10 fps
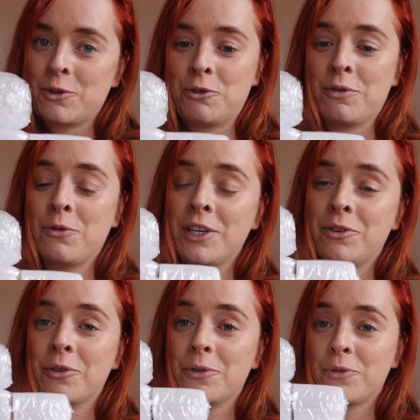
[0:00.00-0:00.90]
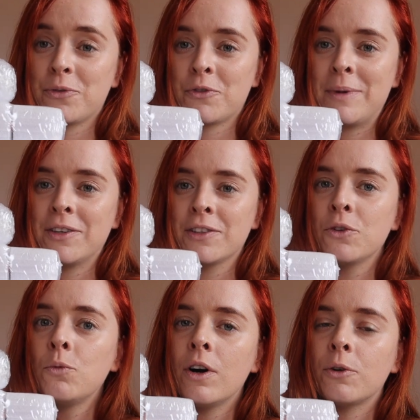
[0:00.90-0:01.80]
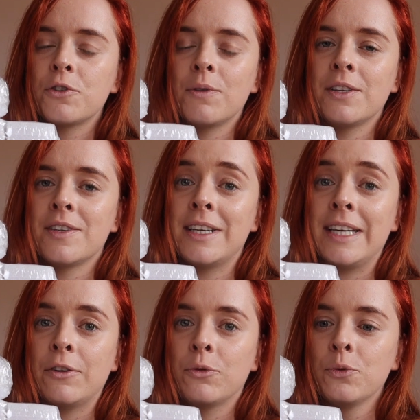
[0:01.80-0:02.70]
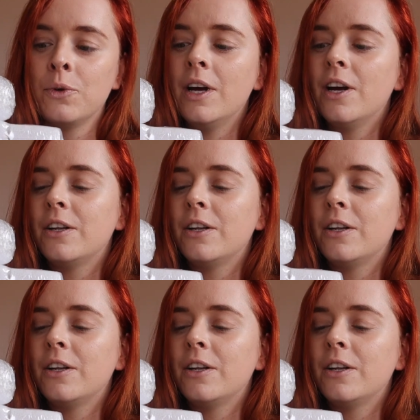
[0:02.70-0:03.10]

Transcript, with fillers: Je dois avouer que je m'attendais au moins à recevoir dans un carton,